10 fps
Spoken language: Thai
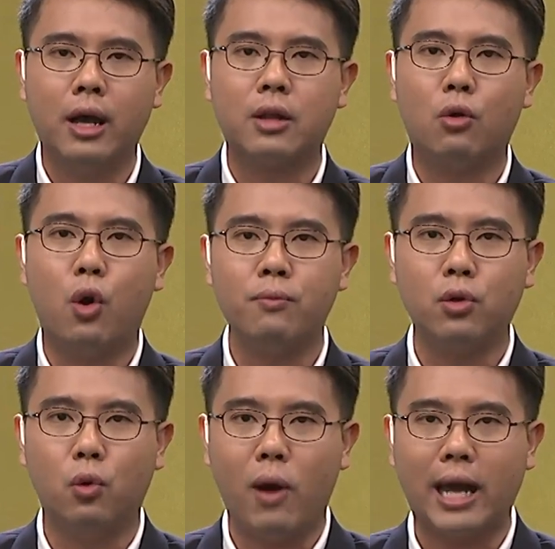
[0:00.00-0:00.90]
สังคม
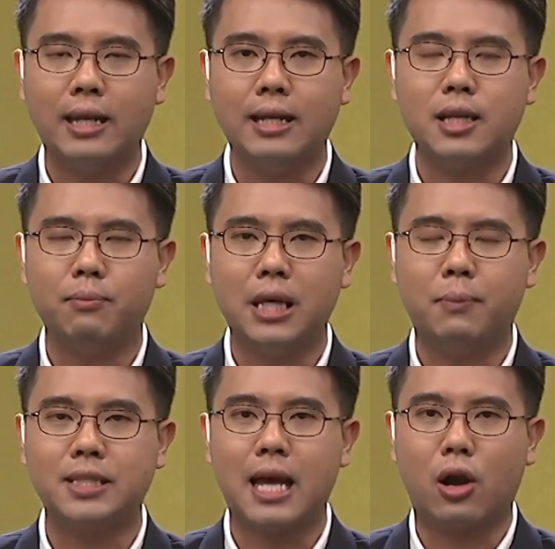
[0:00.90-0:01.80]
สูงวัยที่จะมี
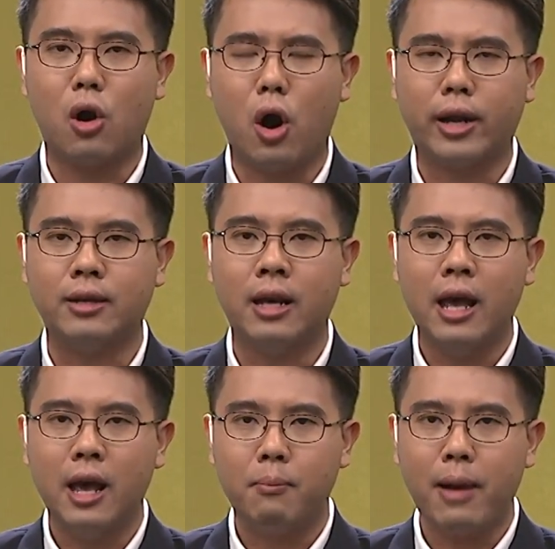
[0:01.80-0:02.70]
ประชากร
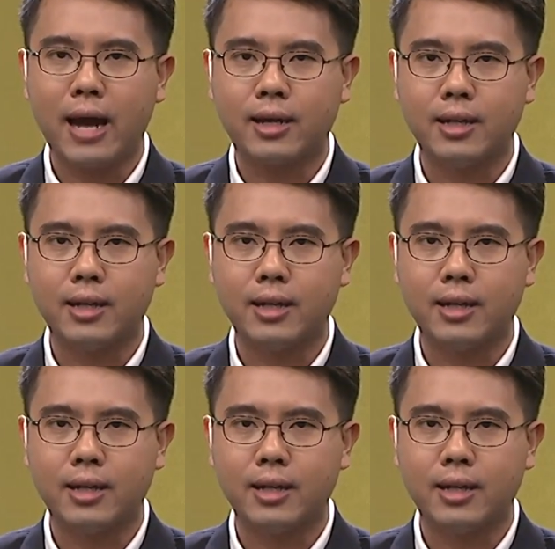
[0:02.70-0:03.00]
มาก